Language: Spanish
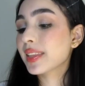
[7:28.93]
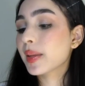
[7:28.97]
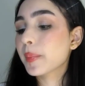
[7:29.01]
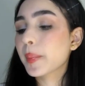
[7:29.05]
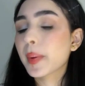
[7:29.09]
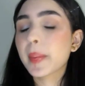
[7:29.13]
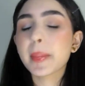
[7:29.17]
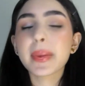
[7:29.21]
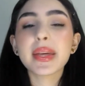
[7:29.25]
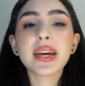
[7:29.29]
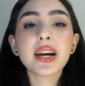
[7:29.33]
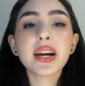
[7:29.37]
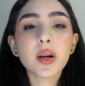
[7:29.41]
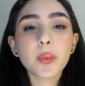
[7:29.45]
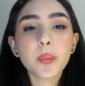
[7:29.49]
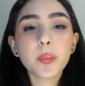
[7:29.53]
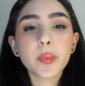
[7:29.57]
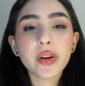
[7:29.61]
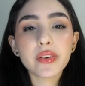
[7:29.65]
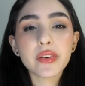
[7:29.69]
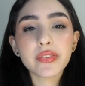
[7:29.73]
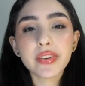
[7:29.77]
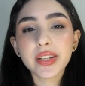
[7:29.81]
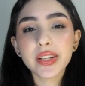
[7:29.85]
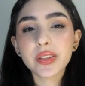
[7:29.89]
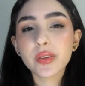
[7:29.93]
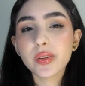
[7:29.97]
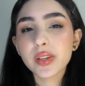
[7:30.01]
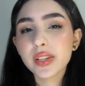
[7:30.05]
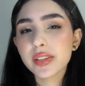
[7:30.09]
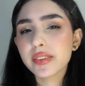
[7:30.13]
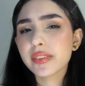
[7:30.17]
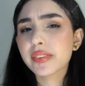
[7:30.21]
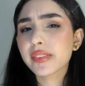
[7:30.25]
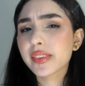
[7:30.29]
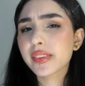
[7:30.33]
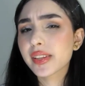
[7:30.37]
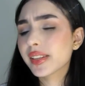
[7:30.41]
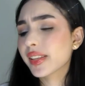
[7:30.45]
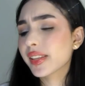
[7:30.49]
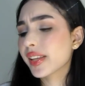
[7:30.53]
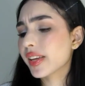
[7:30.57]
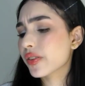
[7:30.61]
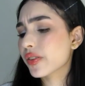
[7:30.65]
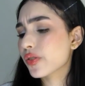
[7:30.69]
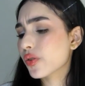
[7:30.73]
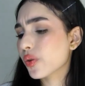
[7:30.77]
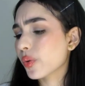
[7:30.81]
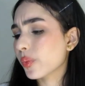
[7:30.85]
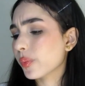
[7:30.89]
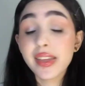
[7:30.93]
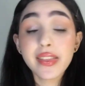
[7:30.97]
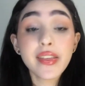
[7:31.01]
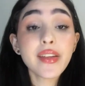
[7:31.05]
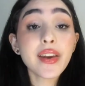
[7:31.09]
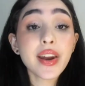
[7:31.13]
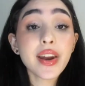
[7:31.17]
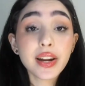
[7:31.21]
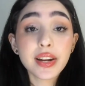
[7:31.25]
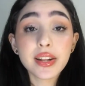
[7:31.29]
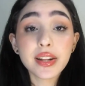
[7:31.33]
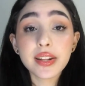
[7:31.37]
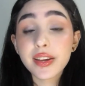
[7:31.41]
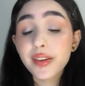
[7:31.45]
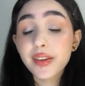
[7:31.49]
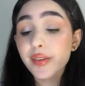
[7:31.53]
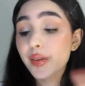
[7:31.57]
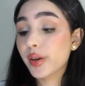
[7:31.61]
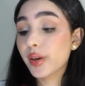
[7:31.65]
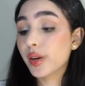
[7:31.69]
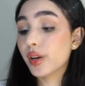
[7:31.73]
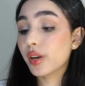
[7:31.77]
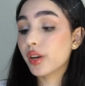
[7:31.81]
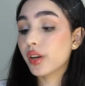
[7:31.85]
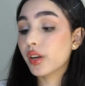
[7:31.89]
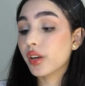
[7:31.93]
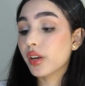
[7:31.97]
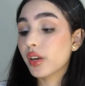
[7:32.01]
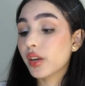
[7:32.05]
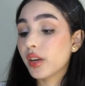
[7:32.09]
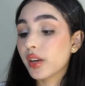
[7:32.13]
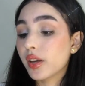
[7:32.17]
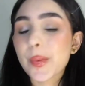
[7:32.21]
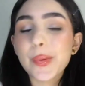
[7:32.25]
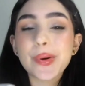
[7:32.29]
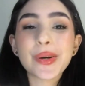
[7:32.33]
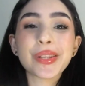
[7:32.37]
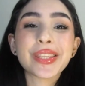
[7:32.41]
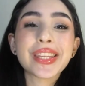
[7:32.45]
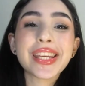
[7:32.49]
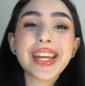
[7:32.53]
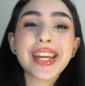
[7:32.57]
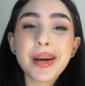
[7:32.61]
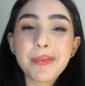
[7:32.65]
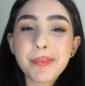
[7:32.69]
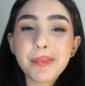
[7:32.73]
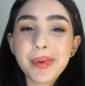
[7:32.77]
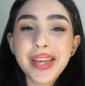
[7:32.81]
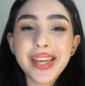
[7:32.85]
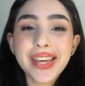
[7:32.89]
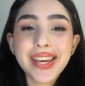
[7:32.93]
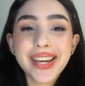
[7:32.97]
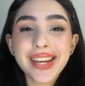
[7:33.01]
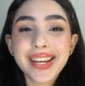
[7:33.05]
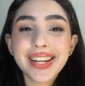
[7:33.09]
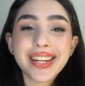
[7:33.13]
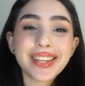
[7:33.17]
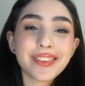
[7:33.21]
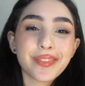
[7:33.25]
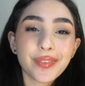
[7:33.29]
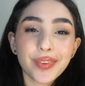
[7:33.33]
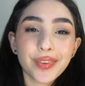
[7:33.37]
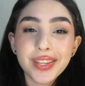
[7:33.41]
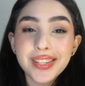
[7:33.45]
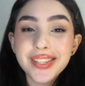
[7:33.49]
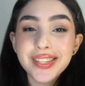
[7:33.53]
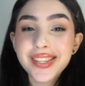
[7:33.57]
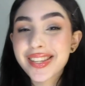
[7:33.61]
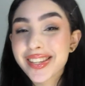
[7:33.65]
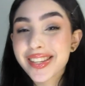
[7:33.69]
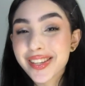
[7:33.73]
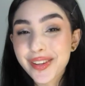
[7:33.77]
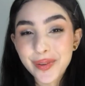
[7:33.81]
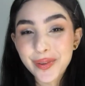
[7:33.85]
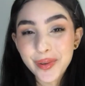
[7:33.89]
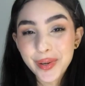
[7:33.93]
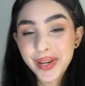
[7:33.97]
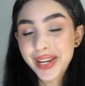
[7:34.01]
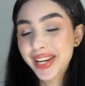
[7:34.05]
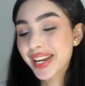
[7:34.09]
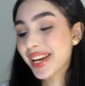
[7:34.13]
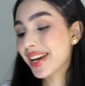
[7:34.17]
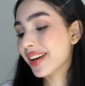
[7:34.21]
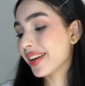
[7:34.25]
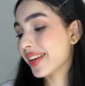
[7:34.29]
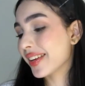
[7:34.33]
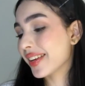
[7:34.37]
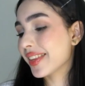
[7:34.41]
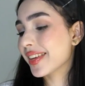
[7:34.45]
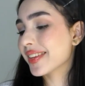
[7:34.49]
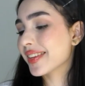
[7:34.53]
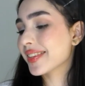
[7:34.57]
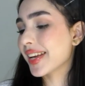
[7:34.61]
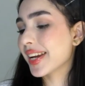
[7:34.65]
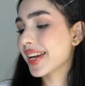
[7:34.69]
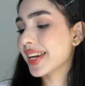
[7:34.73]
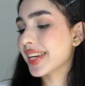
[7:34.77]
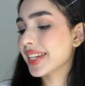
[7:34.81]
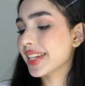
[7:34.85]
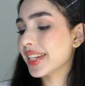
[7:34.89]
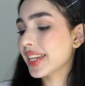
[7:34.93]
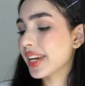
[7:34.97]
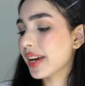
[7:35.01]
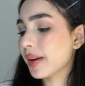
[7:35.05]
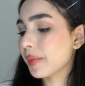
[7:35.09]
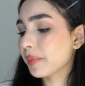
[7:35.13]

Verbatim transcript: también me deja como un efecto lifting, de hecho es de la línea de como terapia de lifting y cirugía, es de esa línea